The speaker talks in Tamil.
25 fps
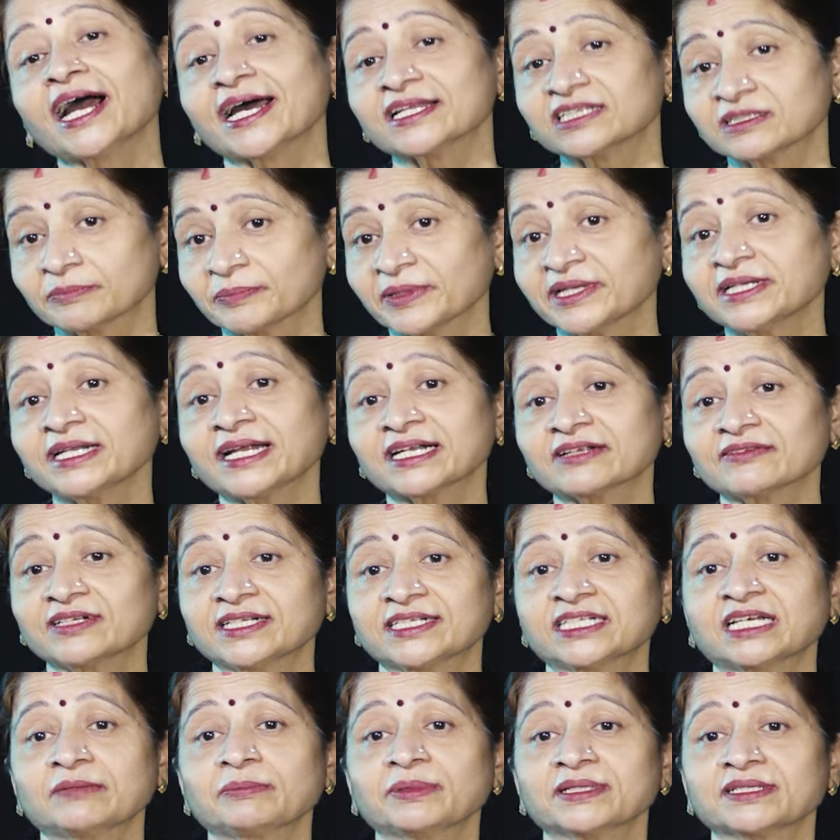அந்த பெண்
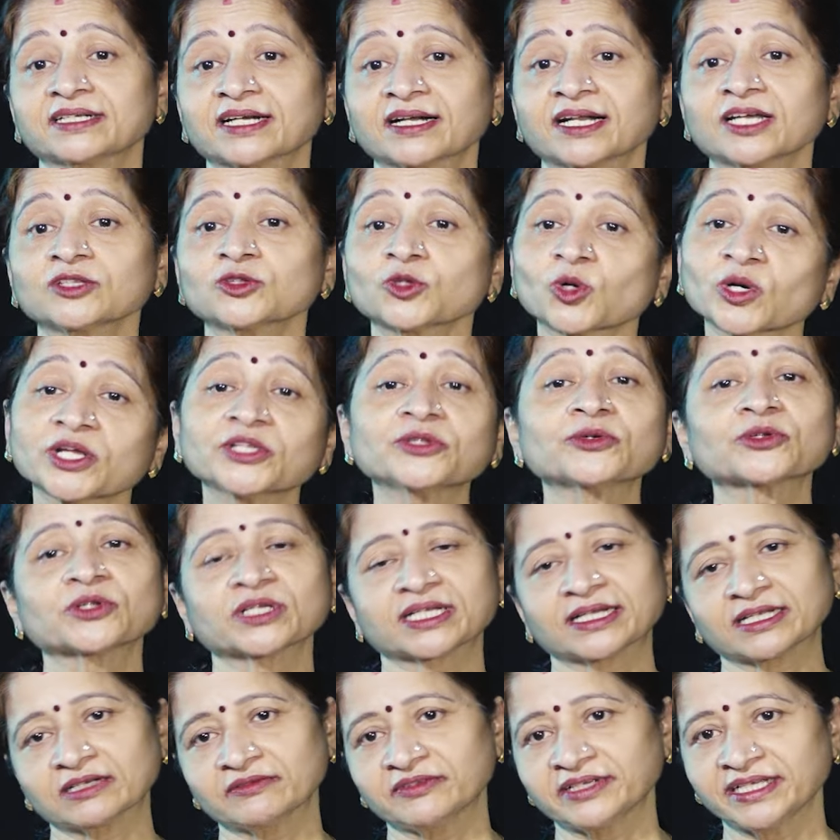ஆனவள் என்ன பண்ணுறான்னா
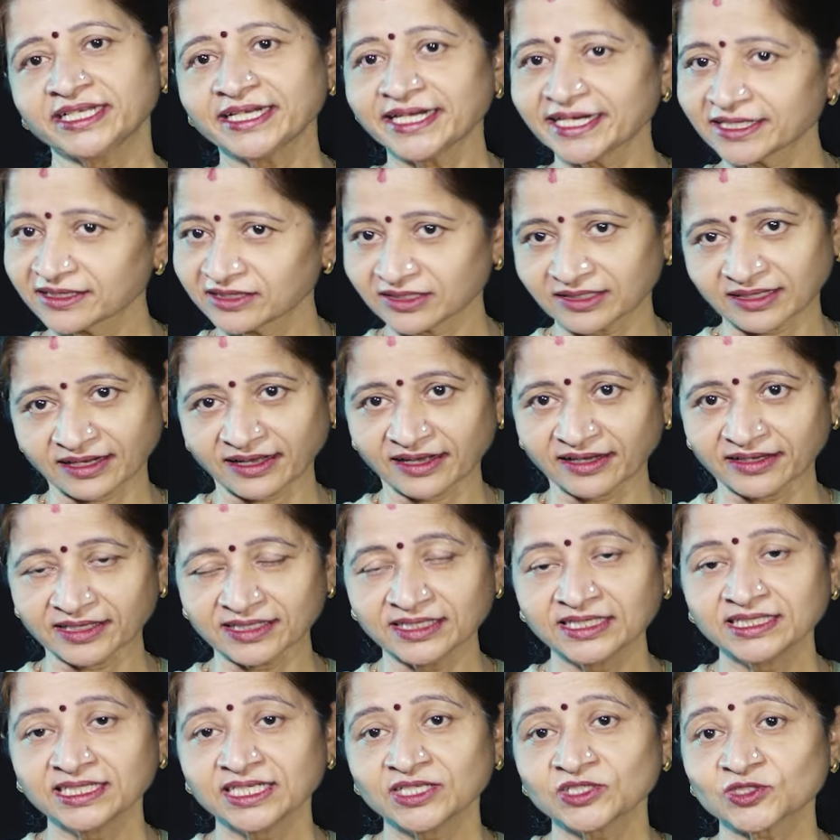தொலைதூர கல்வியை ஏற்றுக்கிறாங்க
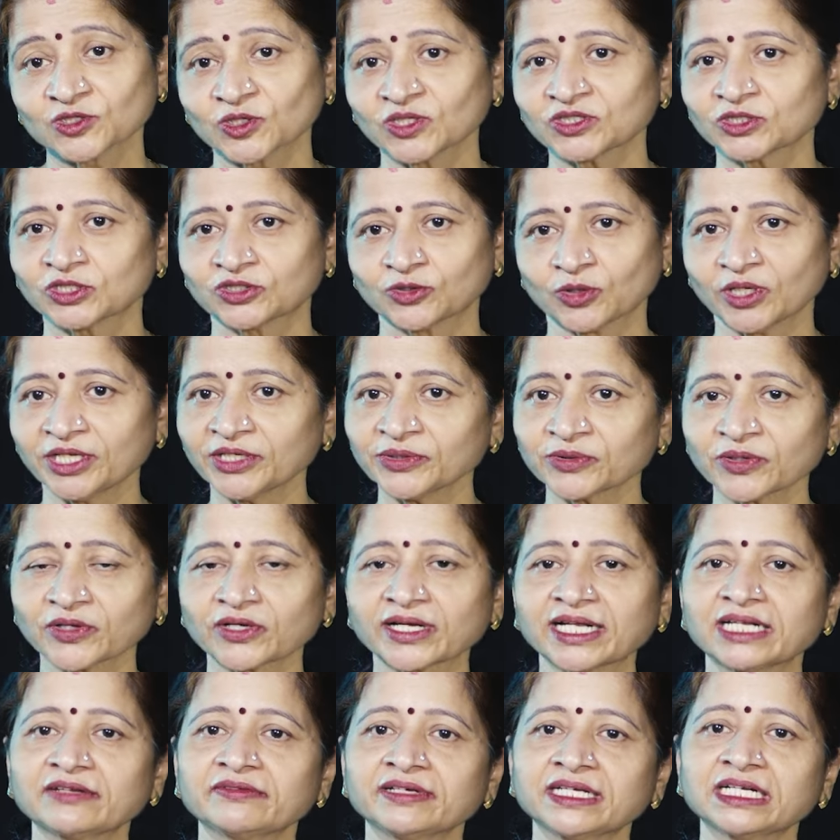ஸோ அந்த தொலைதூர
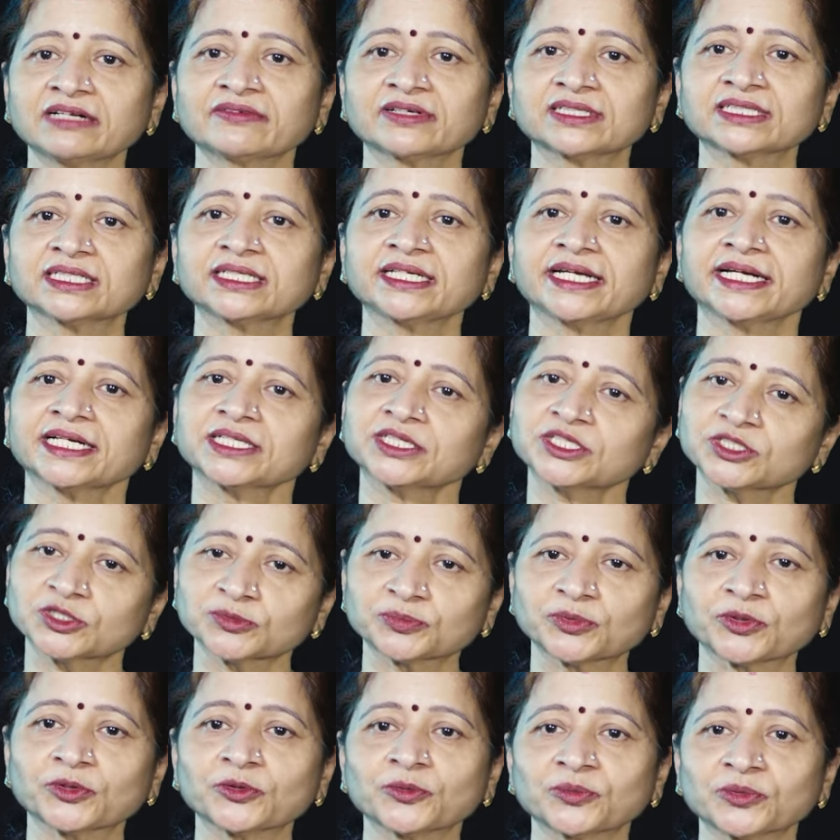கல்வியில் வந்து எடுத்துகிட்டு
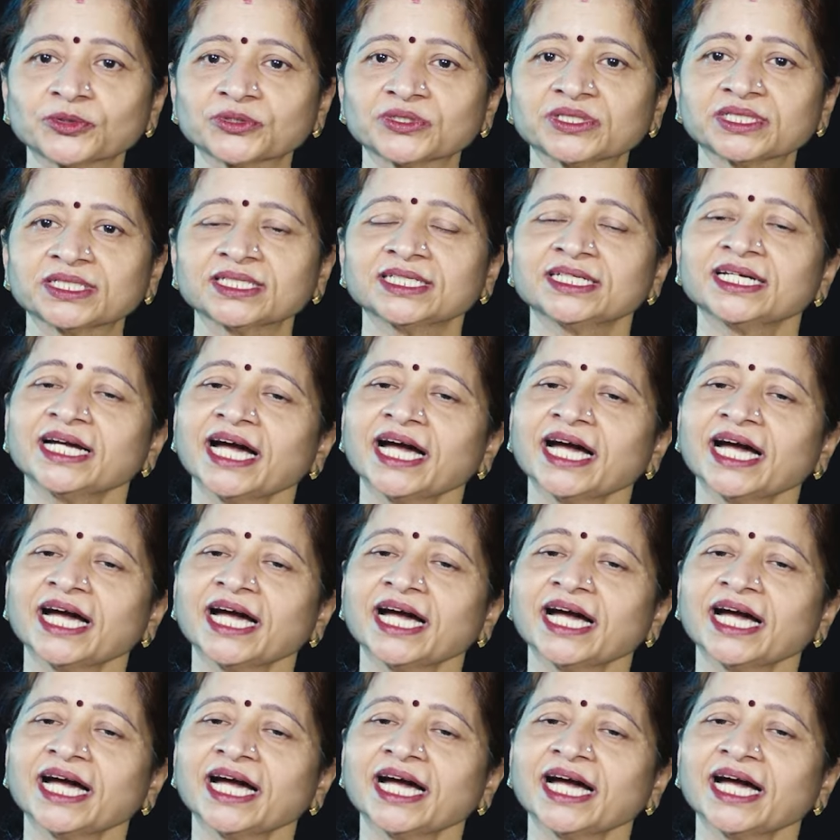போகும்போது